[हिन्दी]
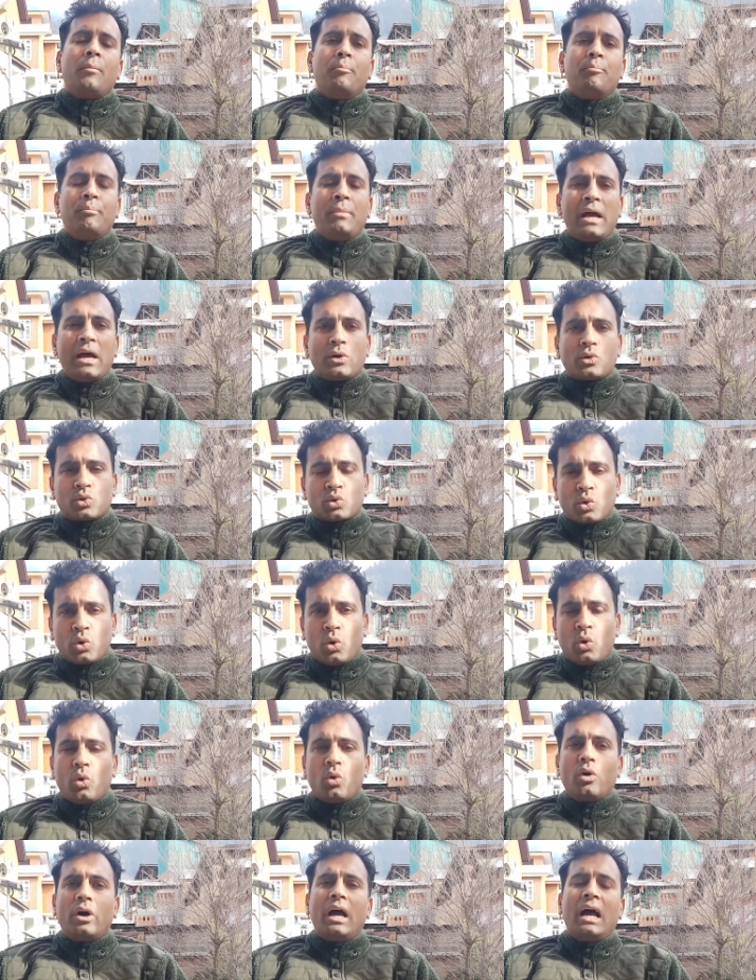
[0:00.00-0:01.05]
मैं
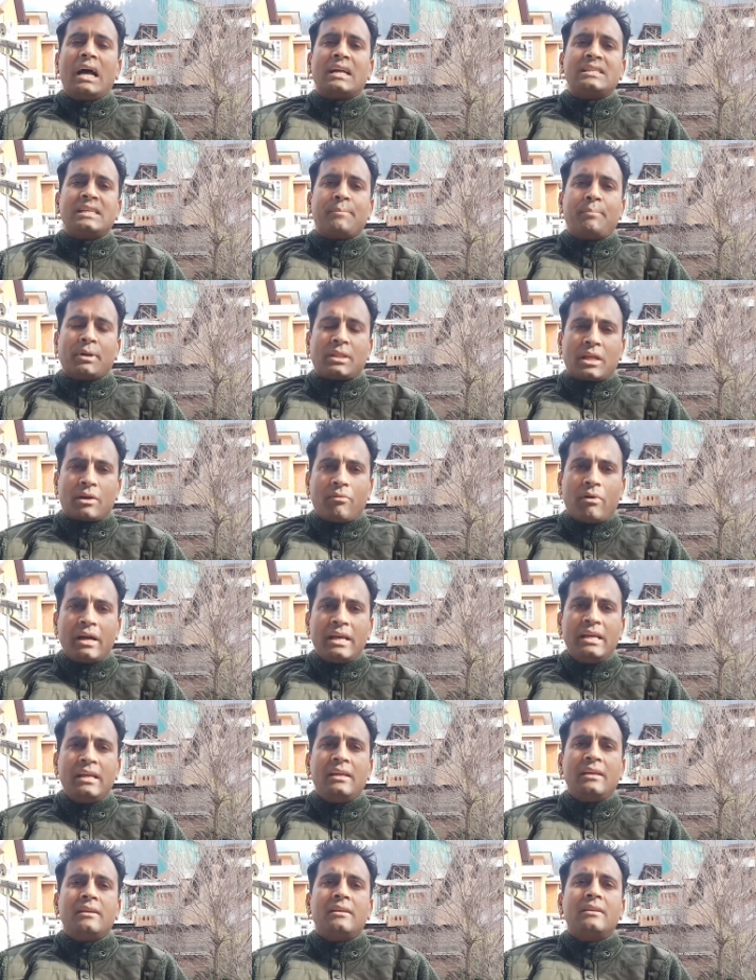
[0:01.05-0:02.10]
उसको एज ए
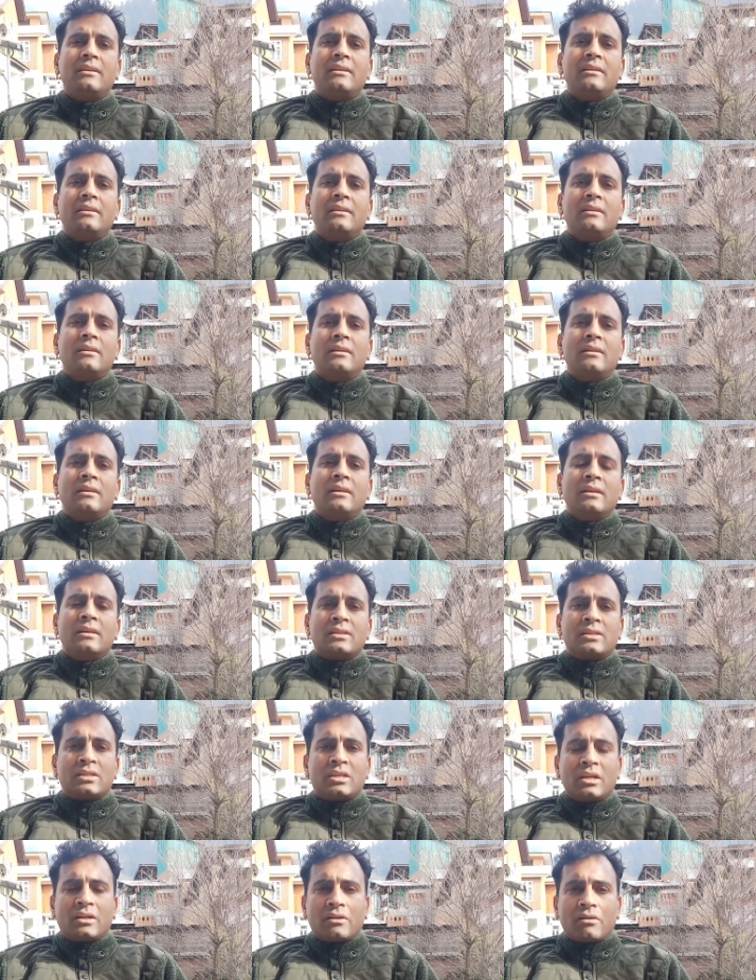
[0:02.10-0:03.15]
भद्रवाई
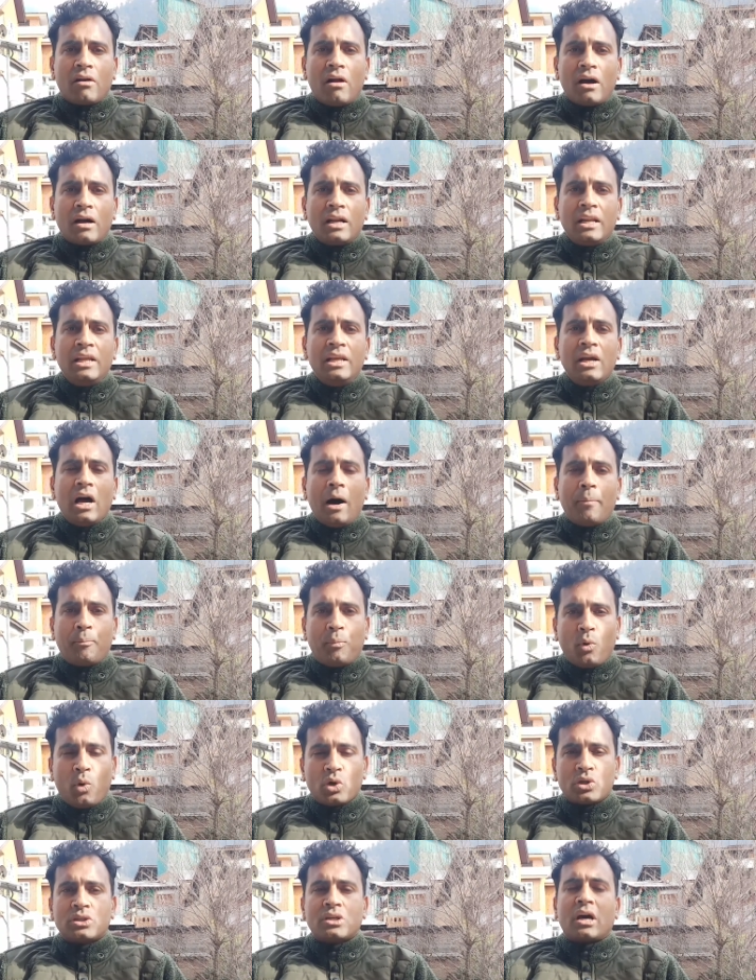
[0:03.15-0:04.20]
स्ट्रांगली
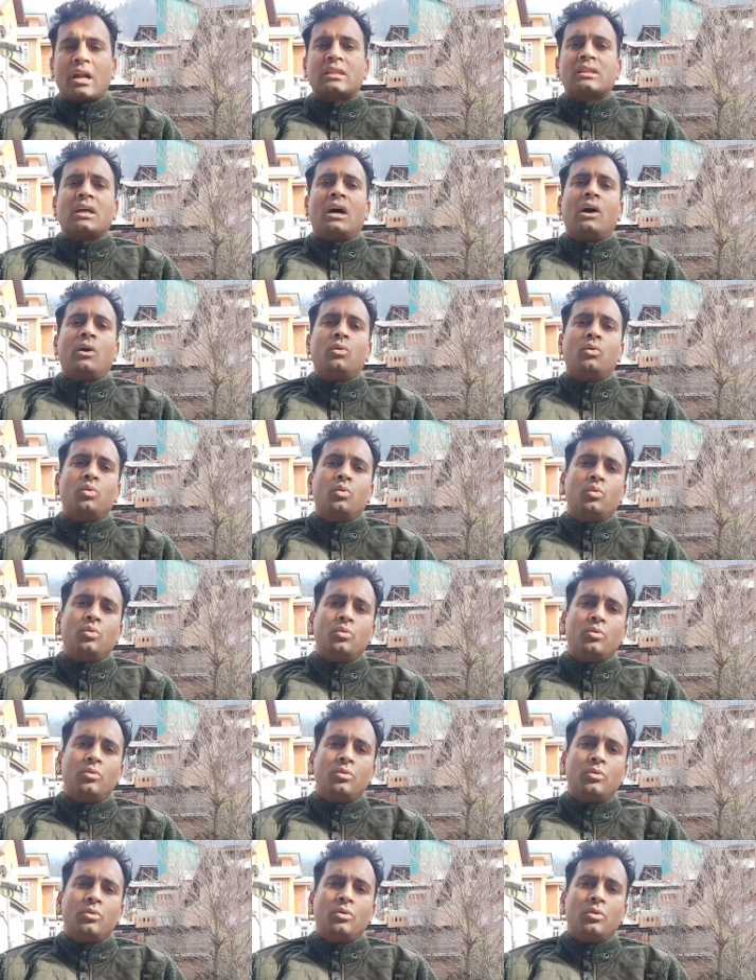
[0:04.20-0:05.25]
अपोज करता
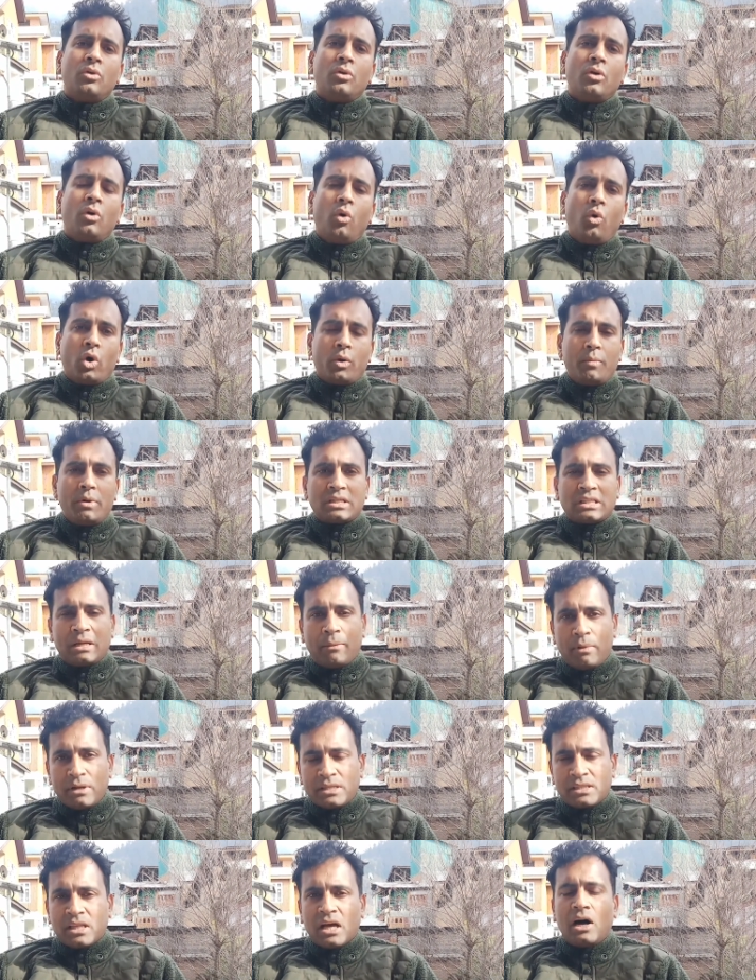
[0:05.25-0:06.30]
हूं और मैं
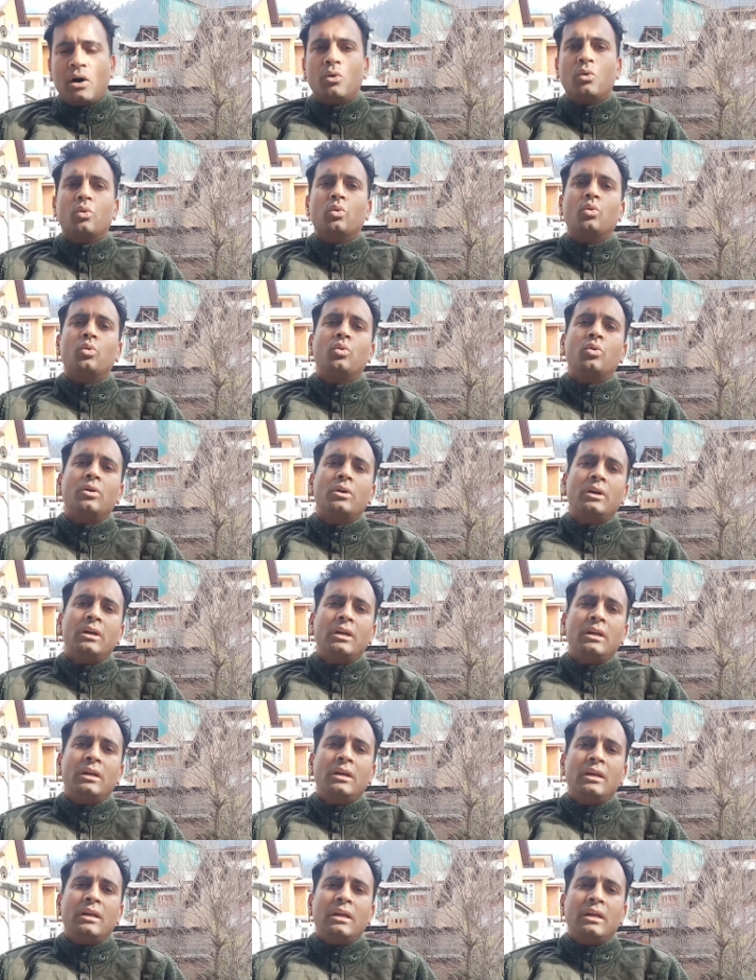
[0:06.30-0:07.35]
समझता हूं
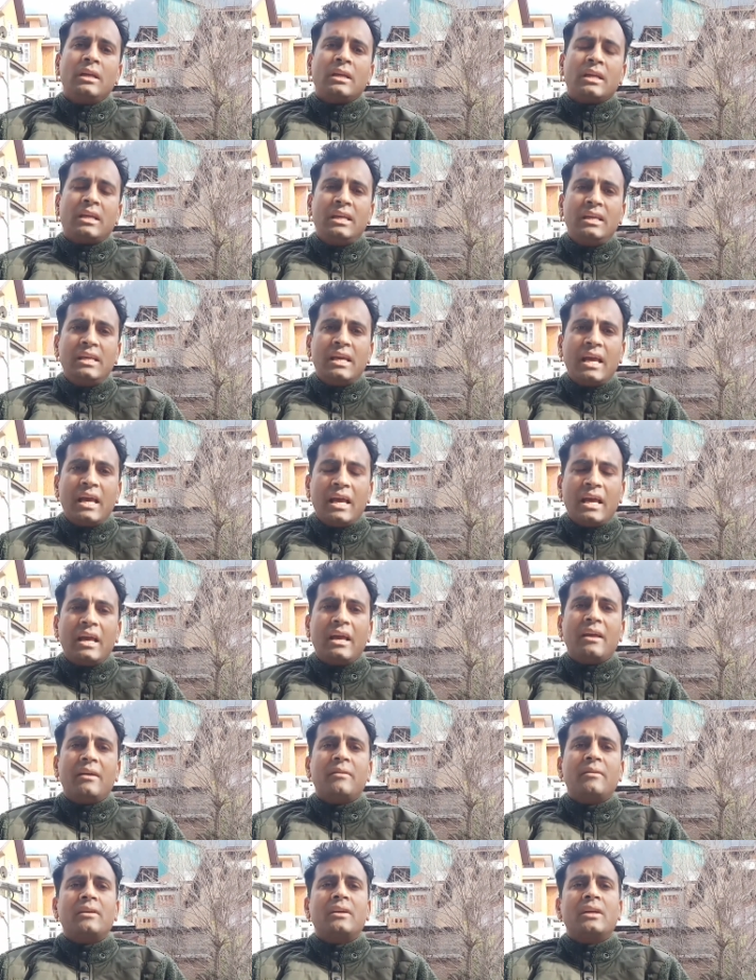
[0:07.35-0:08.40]
कि ये
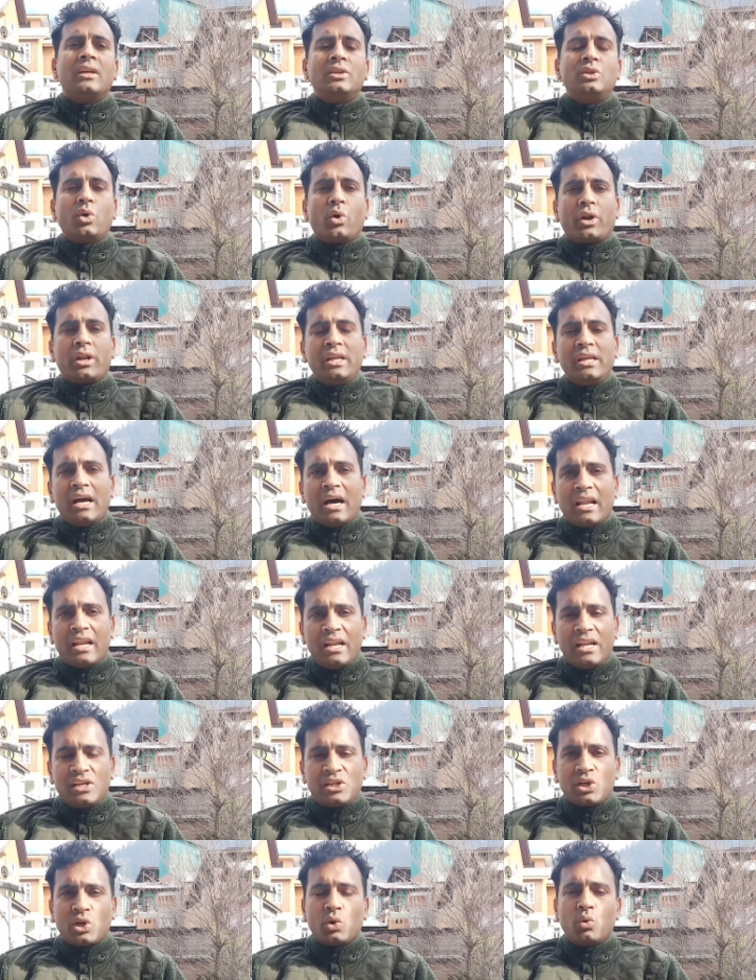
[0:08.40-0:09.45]
जो
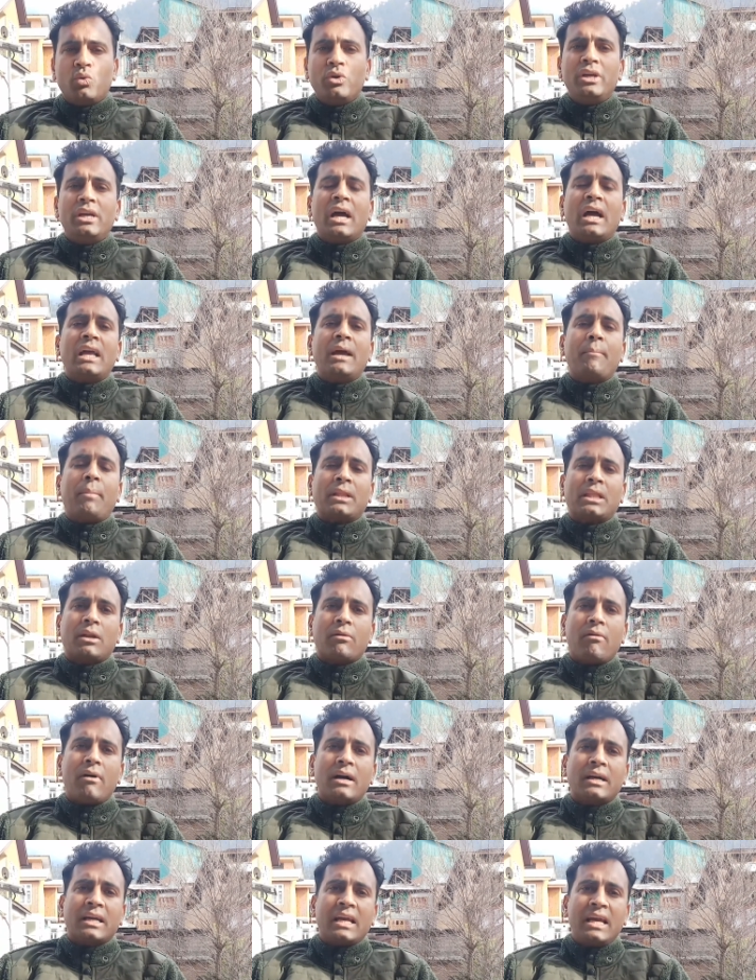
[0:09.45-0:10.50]
रीआरनेशन हुई है ये
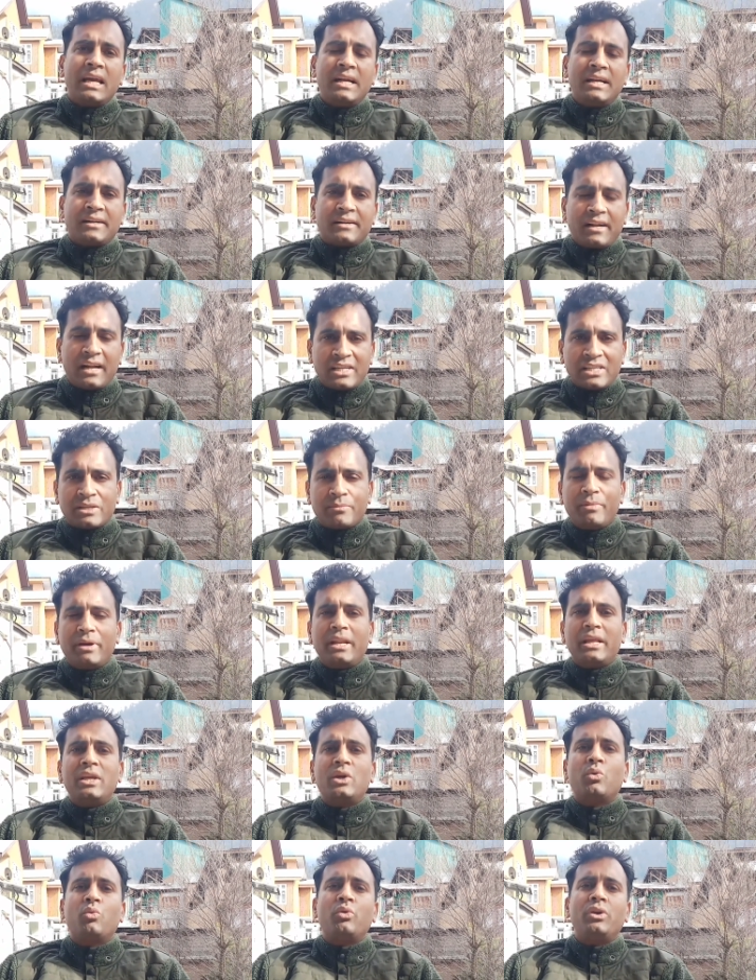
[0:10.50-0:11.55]
भद्रवाह के इंटरेस्ट में
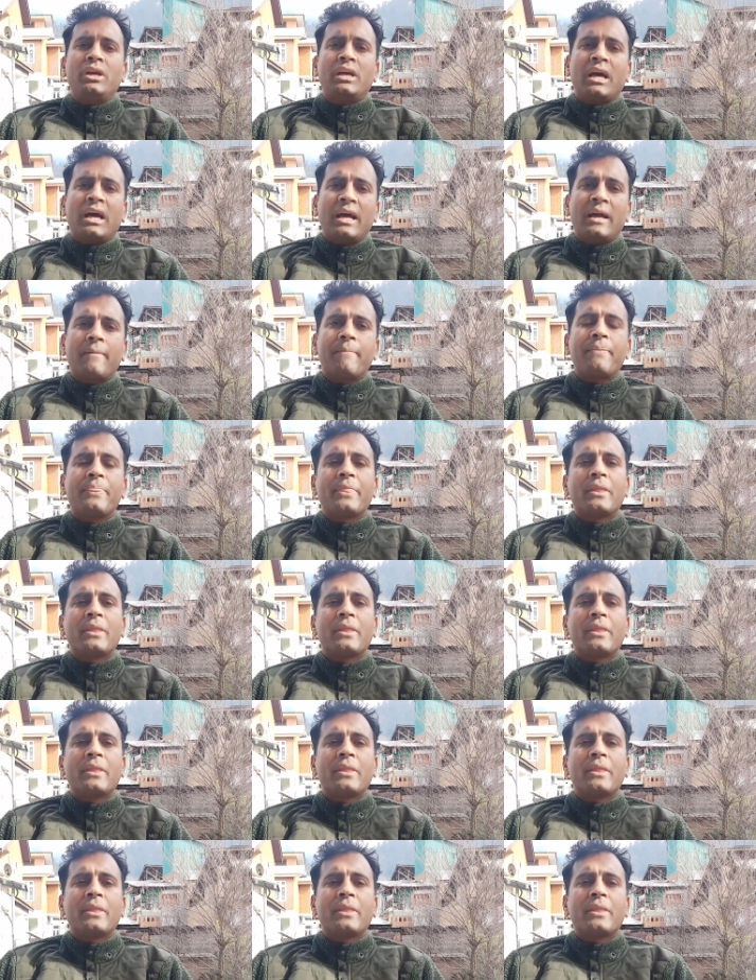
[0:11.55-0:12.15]
नहीं हुई है